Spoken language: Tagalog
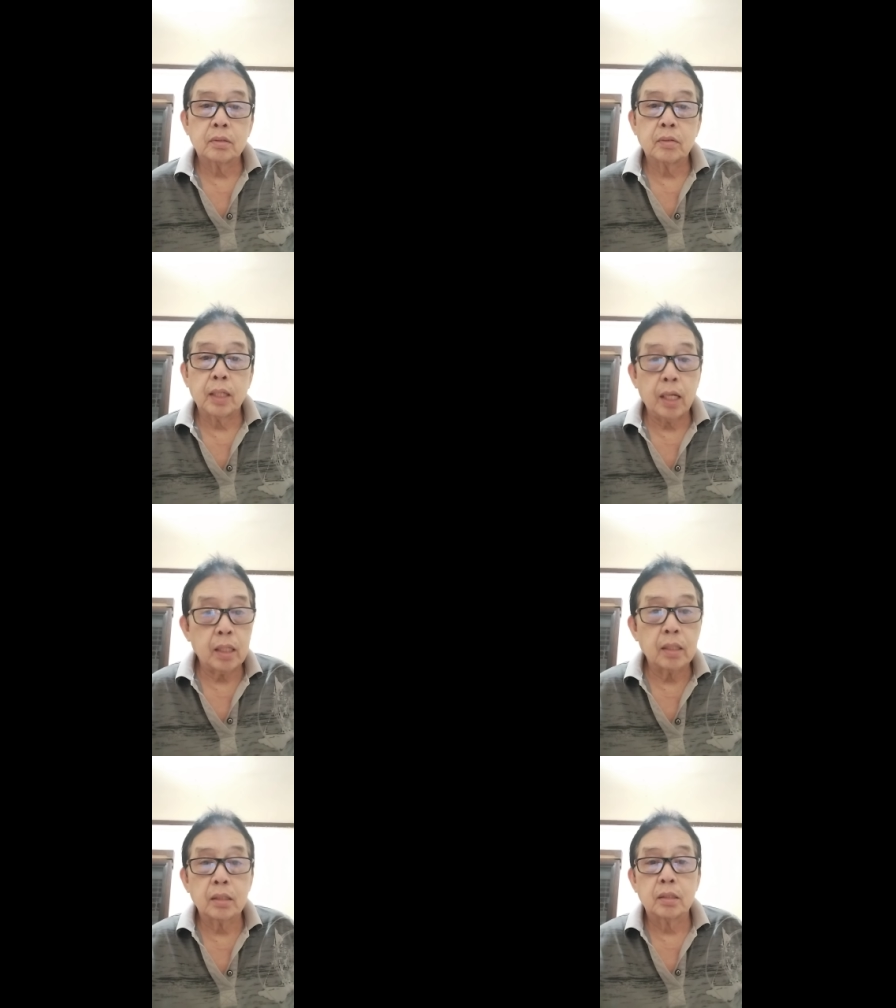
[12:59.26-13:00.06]
Wala
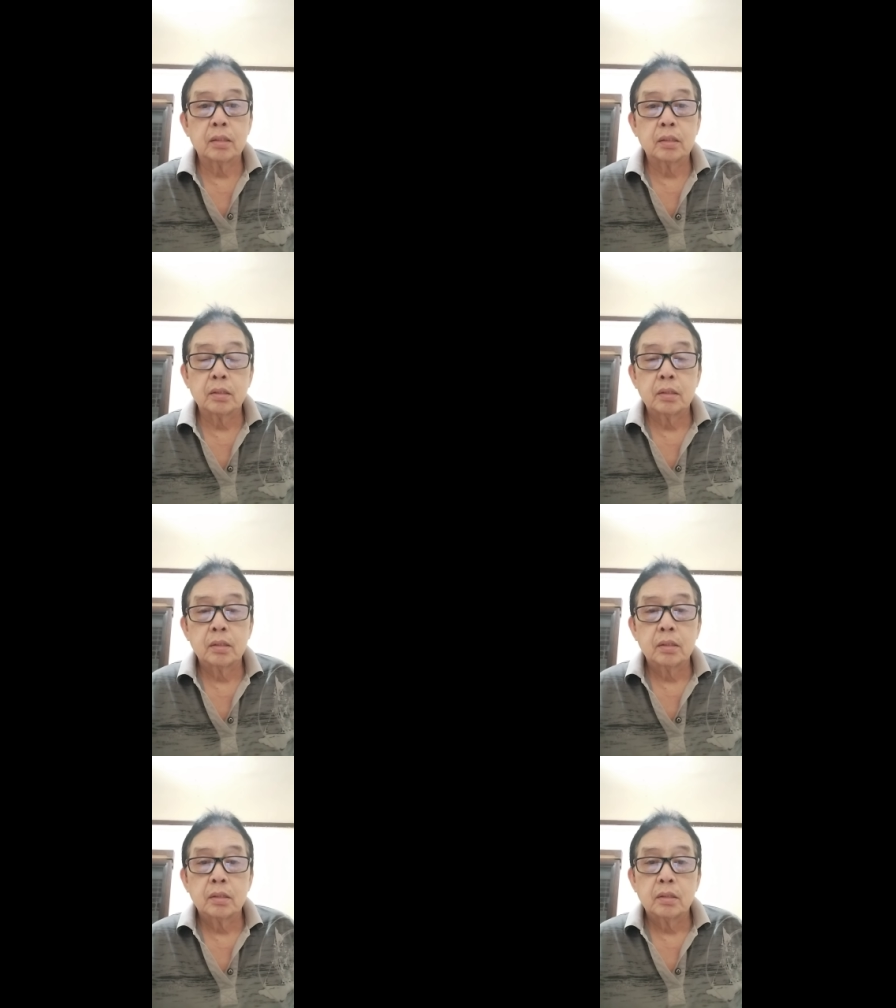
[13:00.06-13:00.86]
eh.
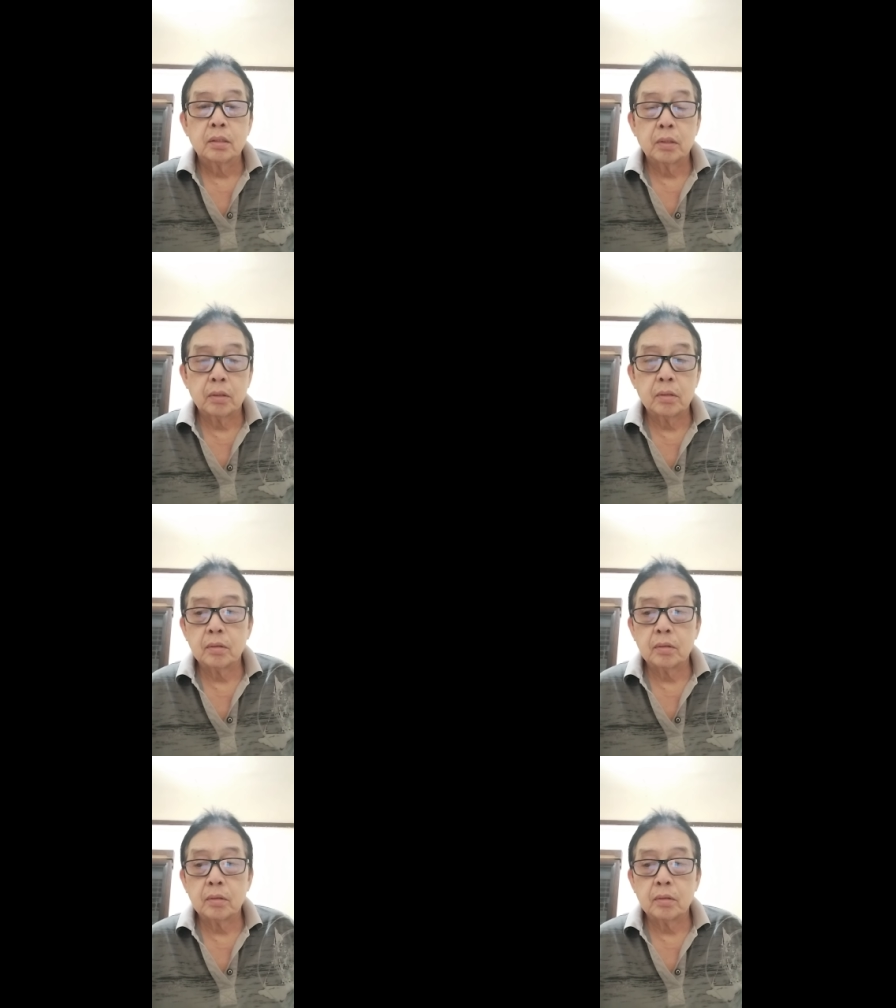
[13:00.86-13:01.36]
Oh.